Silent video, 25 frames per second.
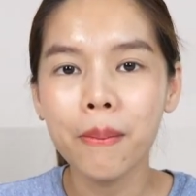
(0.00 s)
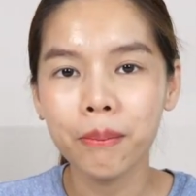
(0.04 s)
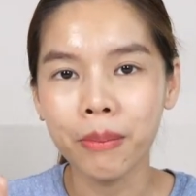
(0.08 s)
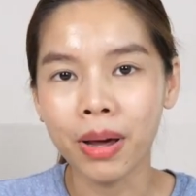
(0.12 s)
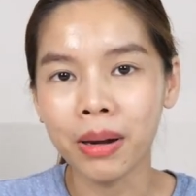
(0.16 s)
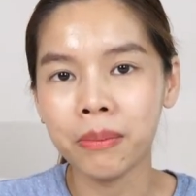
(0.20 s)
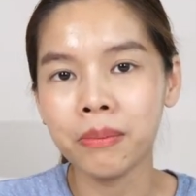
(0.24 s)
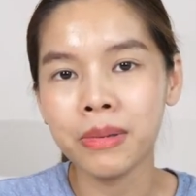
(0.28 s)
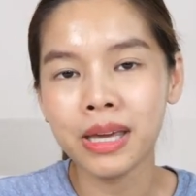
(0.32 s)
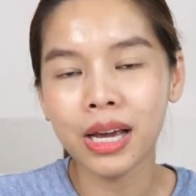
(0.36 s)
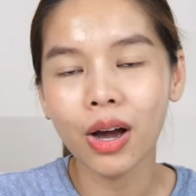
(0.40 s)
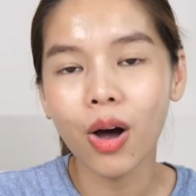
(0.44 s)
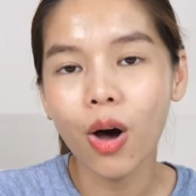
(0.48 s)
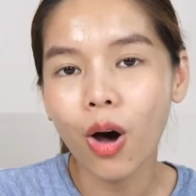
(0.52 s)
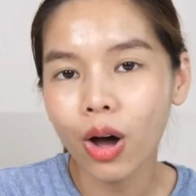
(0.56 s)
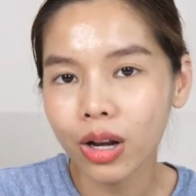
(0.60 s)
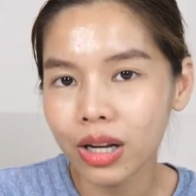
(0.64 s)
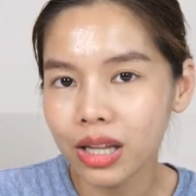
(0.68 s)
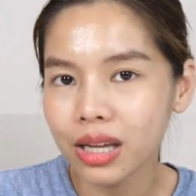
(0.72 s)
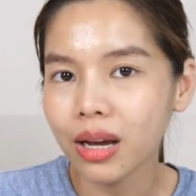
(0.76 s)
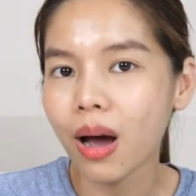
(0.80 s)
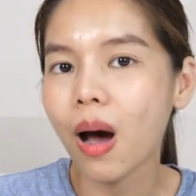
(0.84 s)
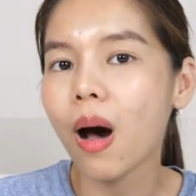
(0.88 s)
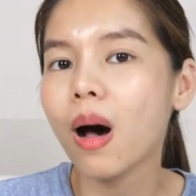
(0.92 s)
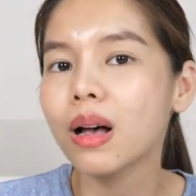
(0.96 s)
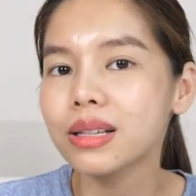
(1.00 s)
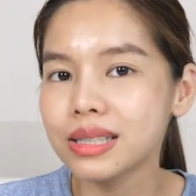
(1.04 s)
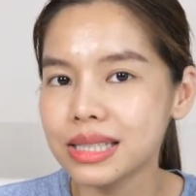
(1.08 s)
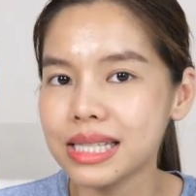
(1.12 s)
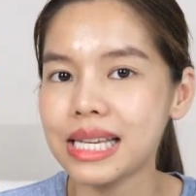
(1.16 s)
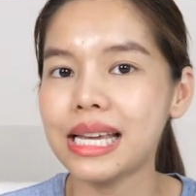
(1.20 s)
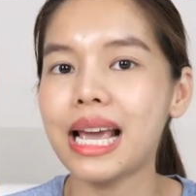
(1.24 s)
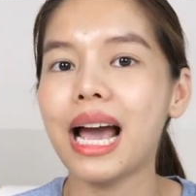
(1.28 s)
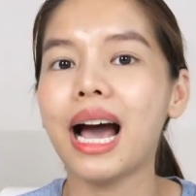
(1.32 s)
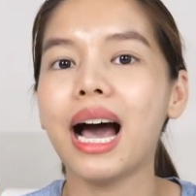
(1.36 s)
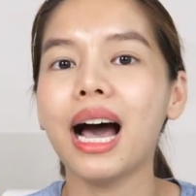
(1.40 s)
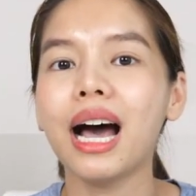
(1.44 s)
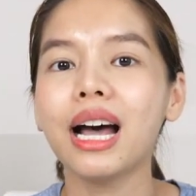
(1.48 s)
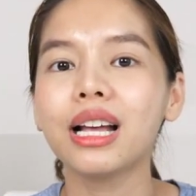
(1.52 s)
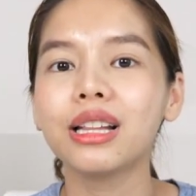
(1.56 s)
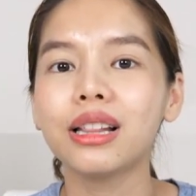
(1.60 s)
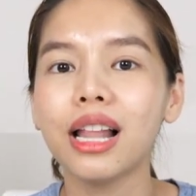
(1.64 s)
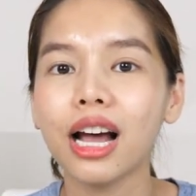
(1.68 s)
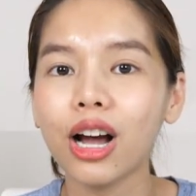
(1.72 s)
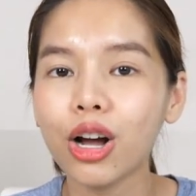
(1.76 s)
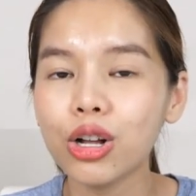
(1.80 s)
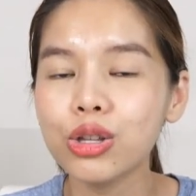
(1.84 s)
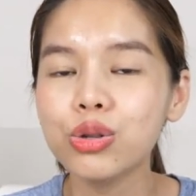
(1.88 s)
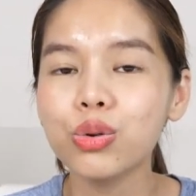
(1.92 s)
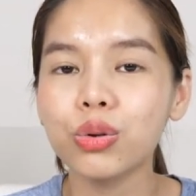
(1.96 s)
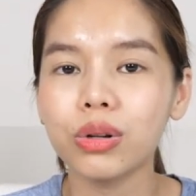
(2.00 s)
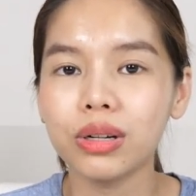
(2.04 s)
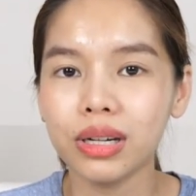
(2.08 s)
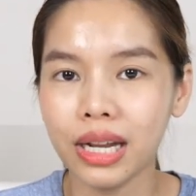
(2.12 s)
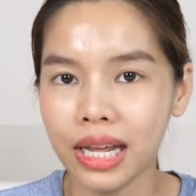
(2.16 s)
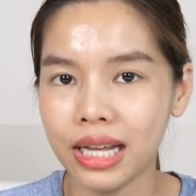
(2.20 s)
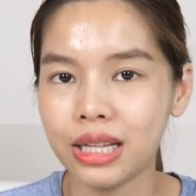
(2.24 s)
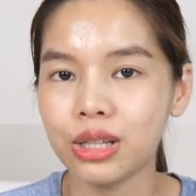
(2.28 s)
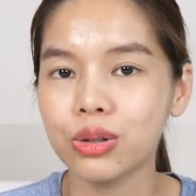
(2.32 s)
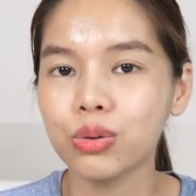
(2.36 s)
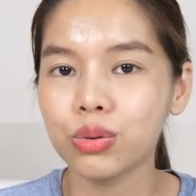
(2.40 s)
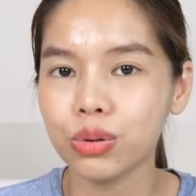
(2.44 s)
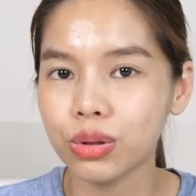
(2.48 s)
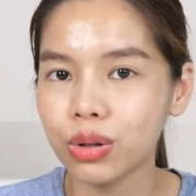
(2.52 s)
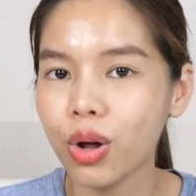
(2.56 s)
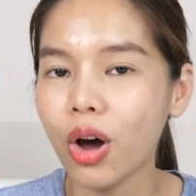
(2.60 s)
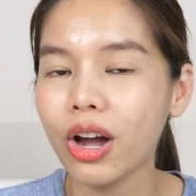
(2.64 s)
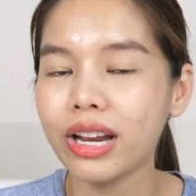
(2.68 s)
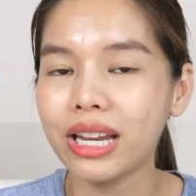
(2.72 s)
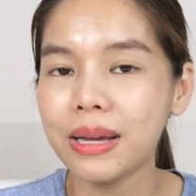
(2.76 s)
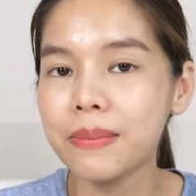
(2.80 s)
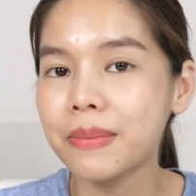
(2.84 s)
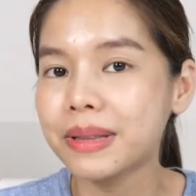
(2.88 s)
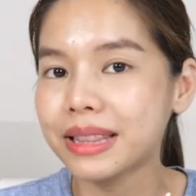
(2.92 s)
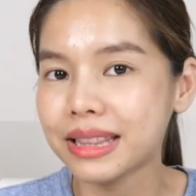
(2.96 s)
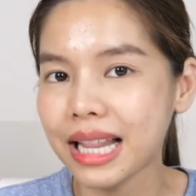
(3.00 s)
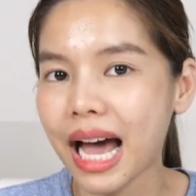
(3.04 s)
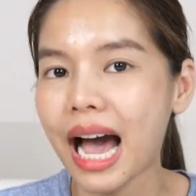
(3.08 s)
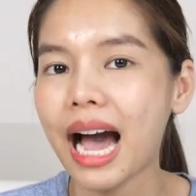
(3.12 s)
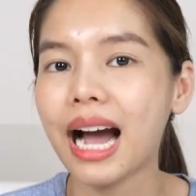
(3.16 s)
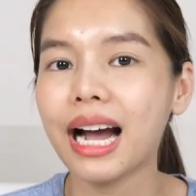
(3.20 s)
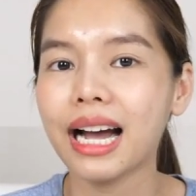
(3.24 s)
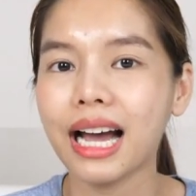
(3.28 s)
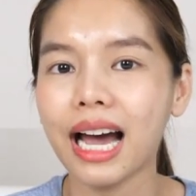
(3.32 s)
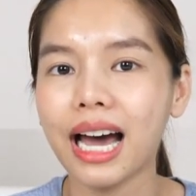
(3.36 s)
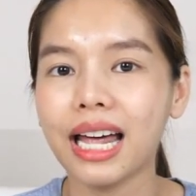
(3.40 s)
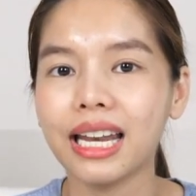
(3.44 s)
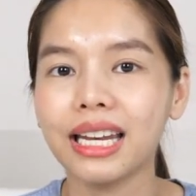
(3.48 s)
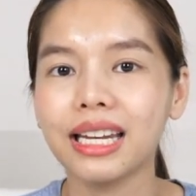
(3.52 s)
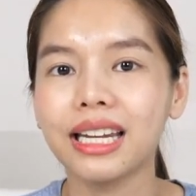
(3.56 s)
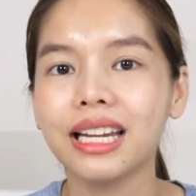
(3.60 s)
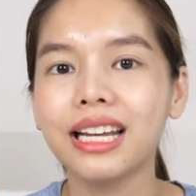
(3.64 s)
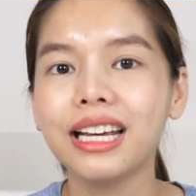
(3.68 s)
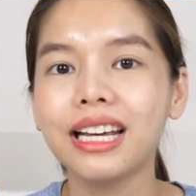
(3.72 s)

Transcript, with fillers: มันมีข้อดีข้อเสีย แล้วก็จุดเด่นจุดด้อยที่มันต่างกัน